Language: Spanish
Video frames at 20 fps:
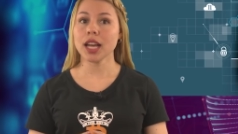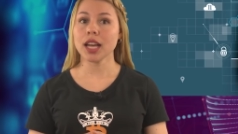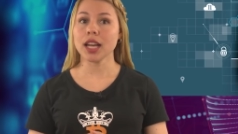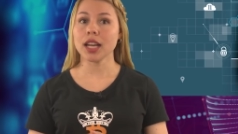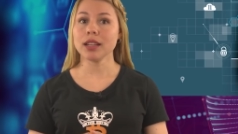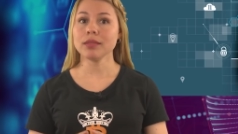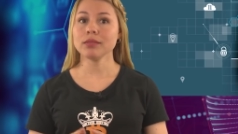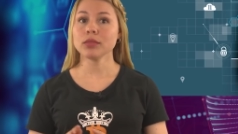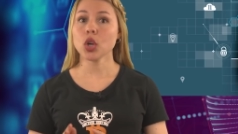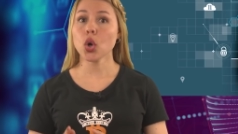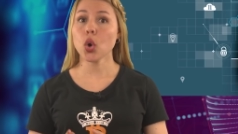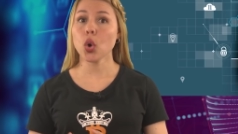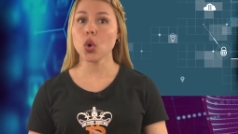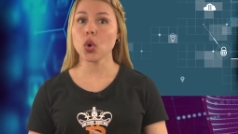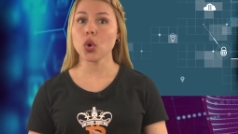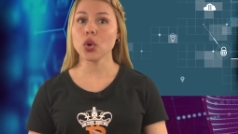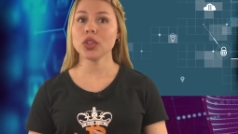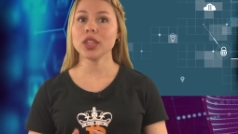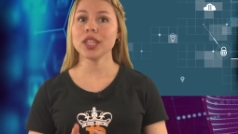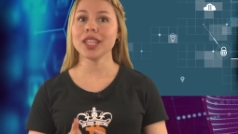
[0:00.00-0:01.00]
a
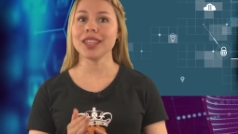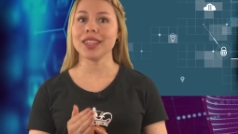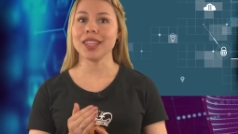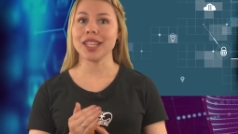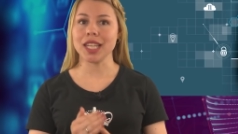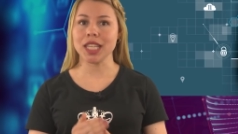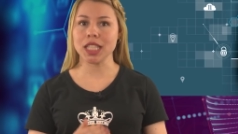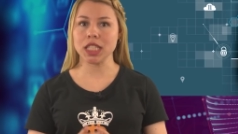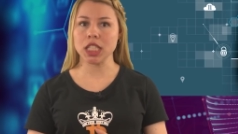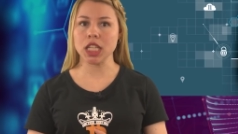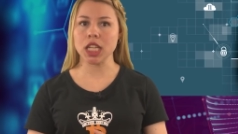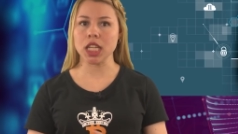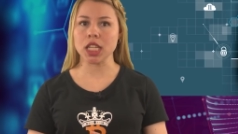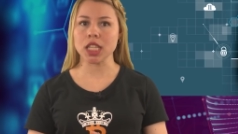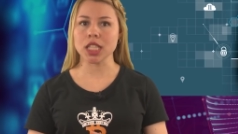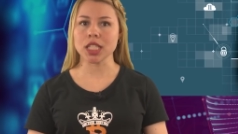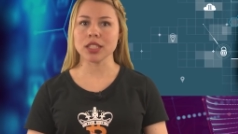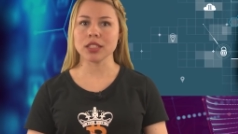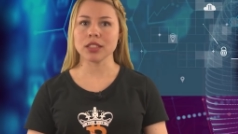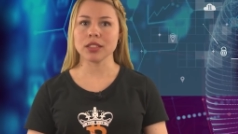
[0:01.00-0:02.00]
o desde el
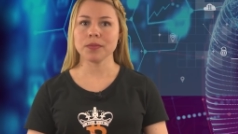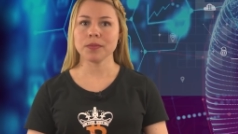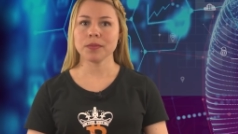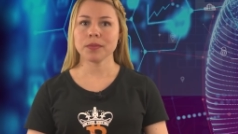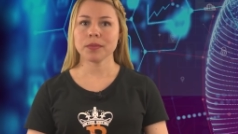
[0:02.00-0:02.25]
exchange.